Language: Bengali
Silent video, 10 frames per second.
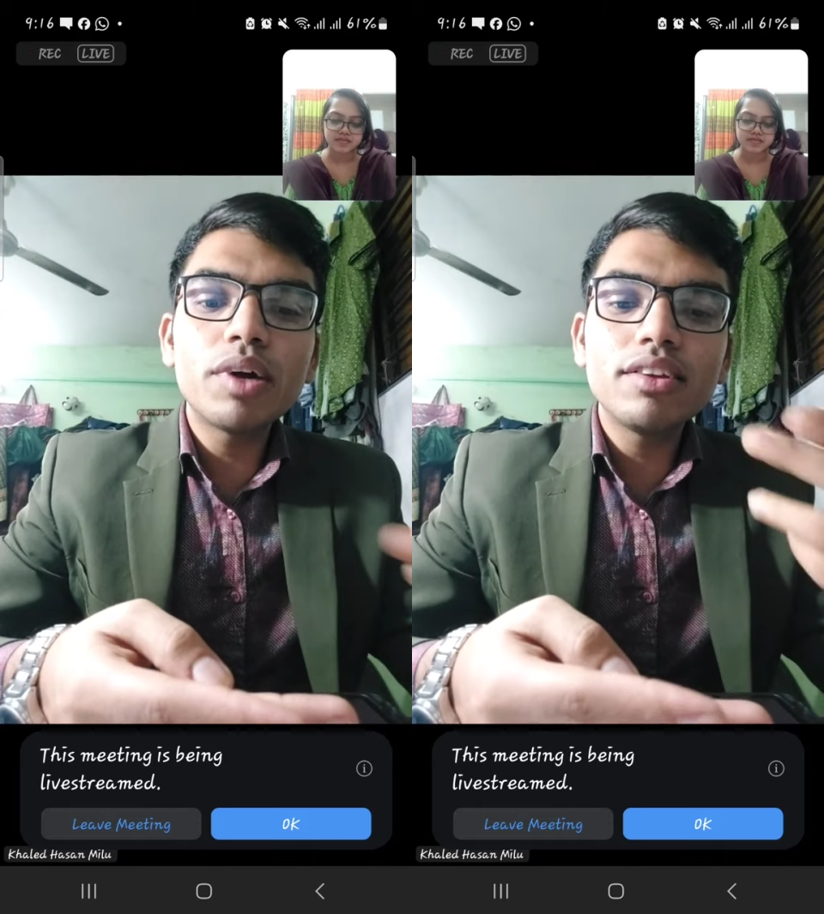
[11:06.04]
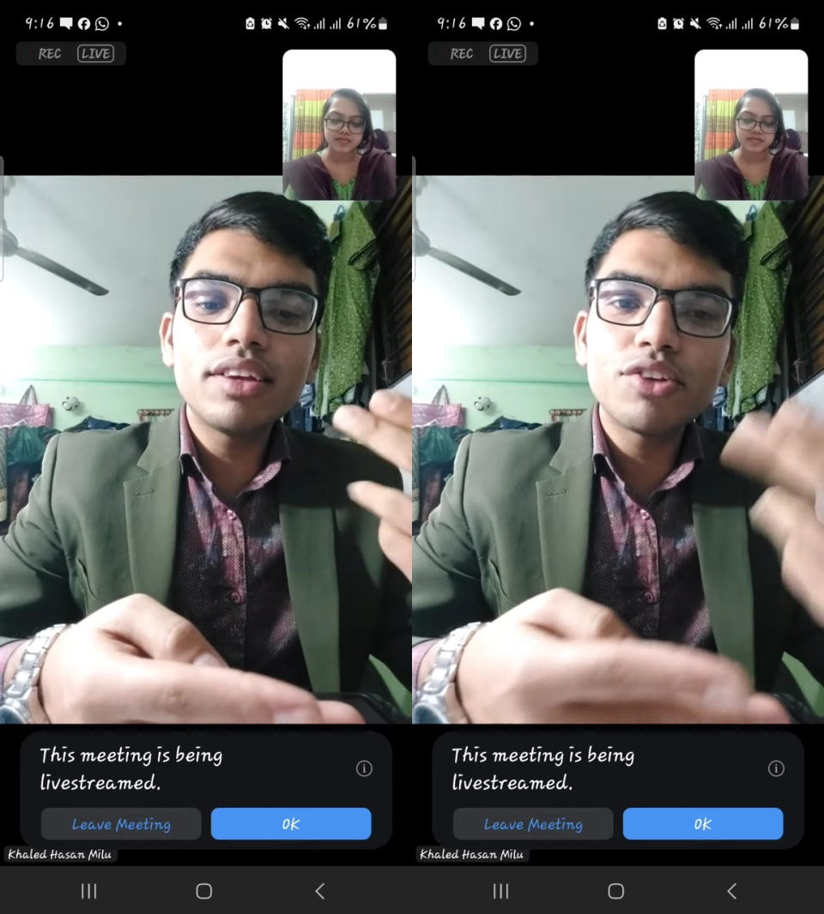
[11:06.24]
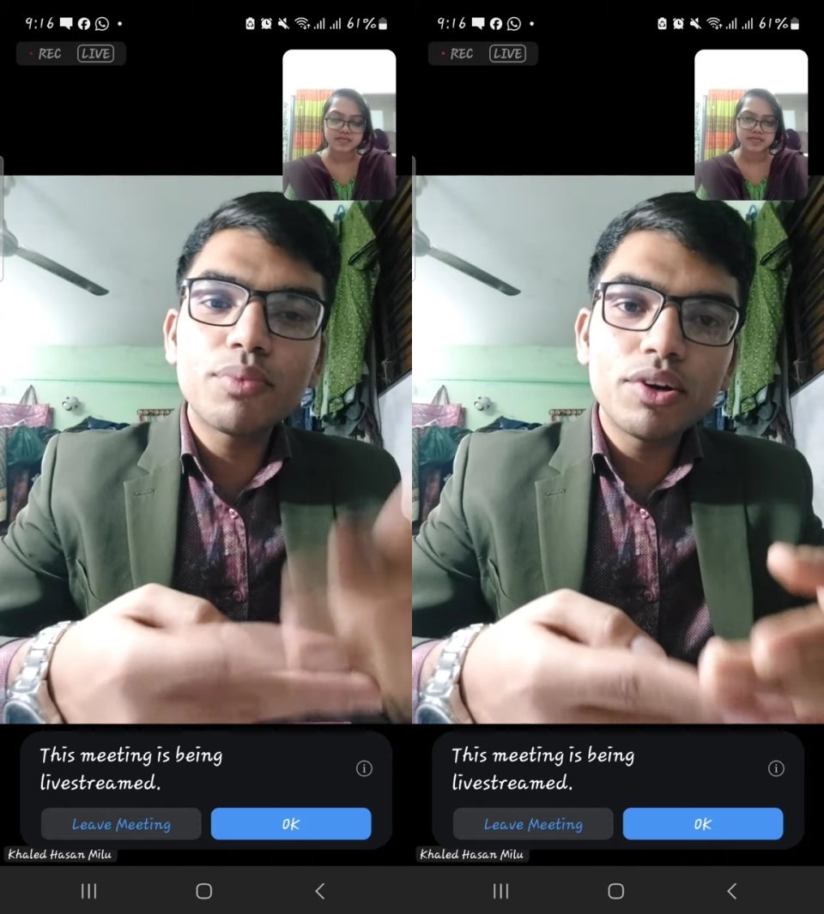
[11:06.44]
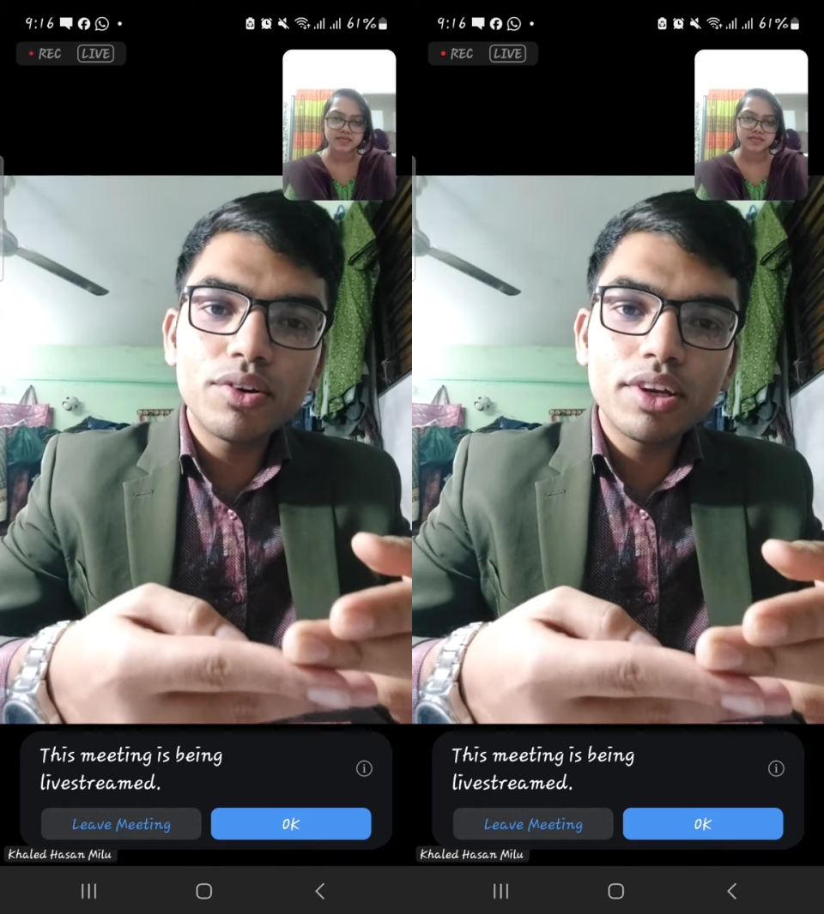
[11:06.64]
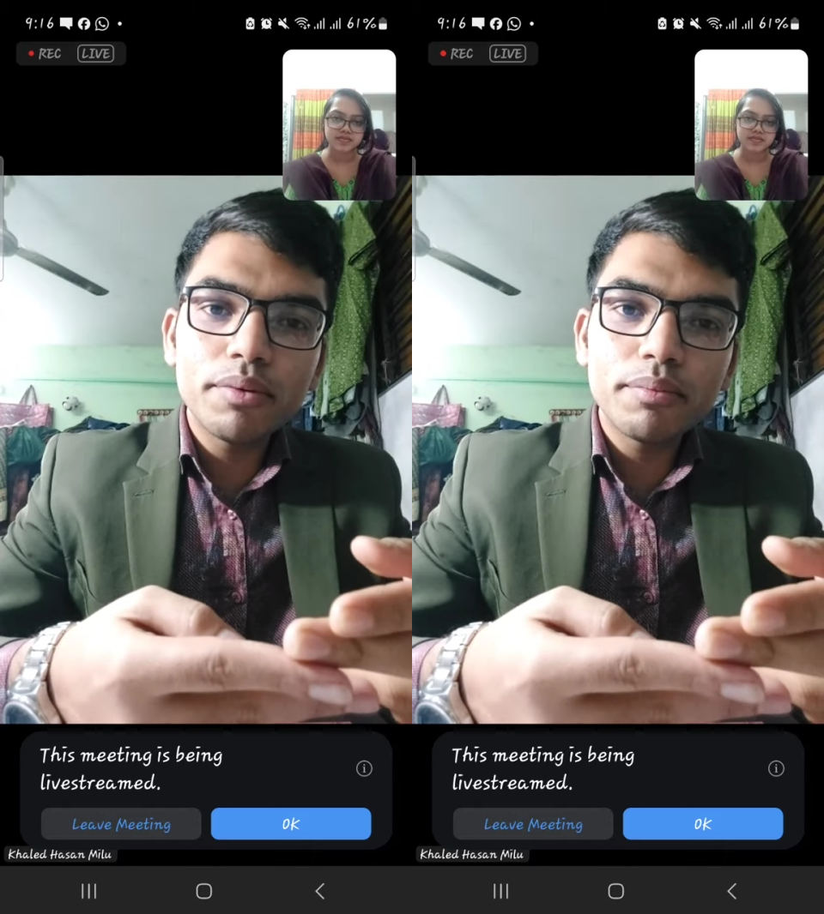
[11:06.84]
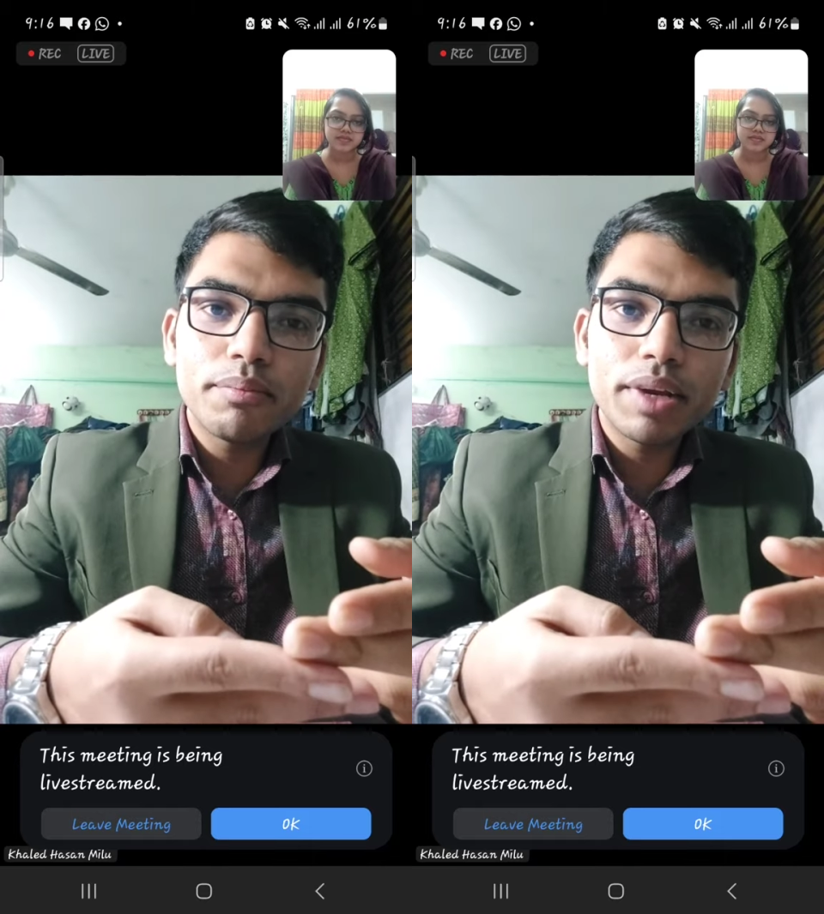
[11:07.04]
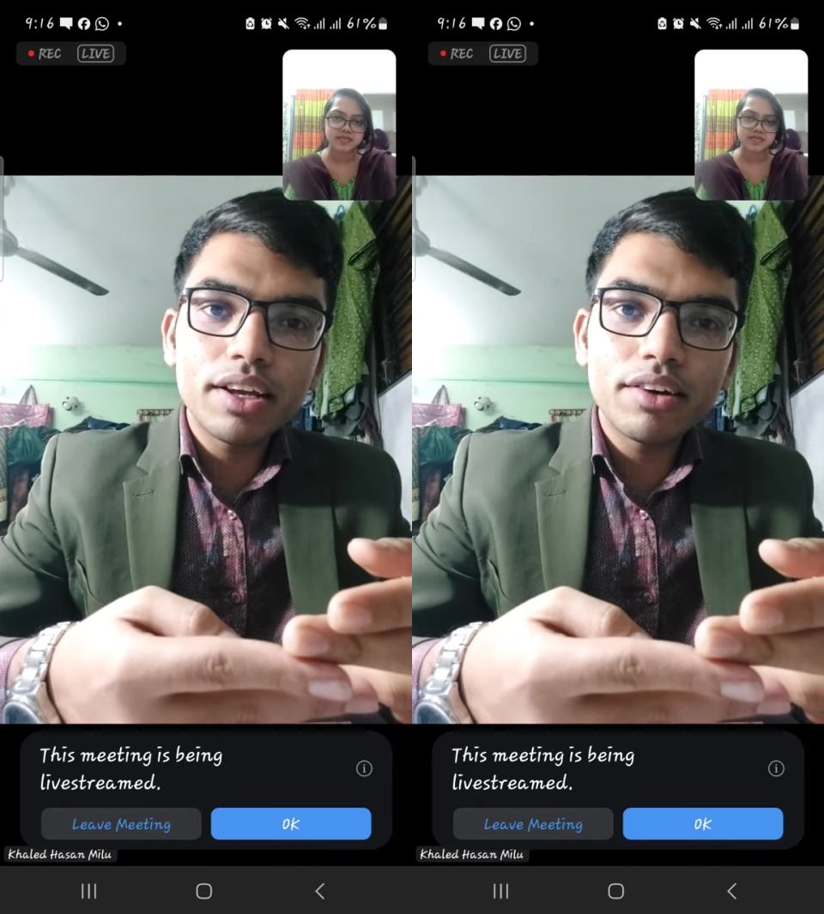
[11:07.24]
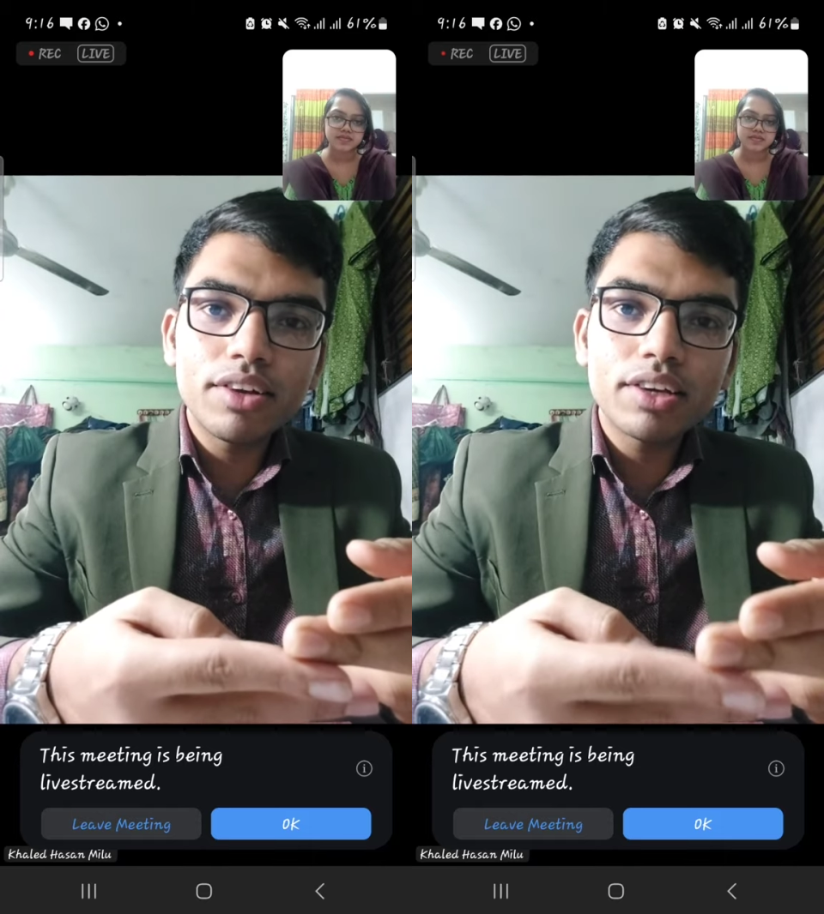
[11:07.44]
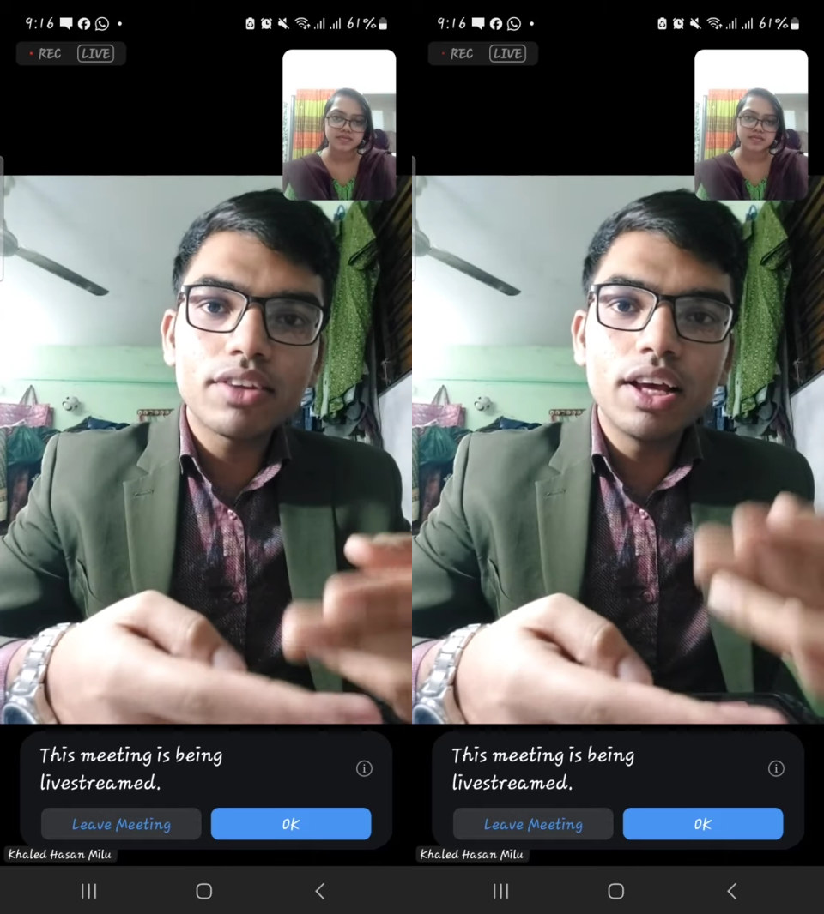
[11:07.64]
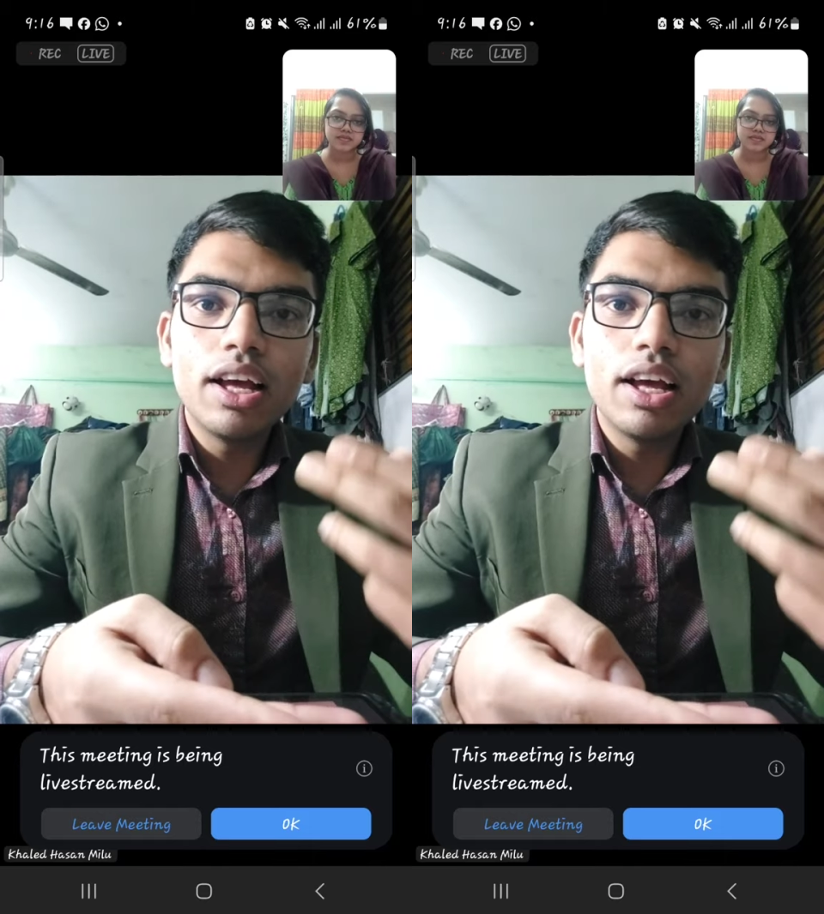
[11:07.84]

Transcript: তোমার এই যে রেসপিরেটরি পেডিয়াট্রিক্স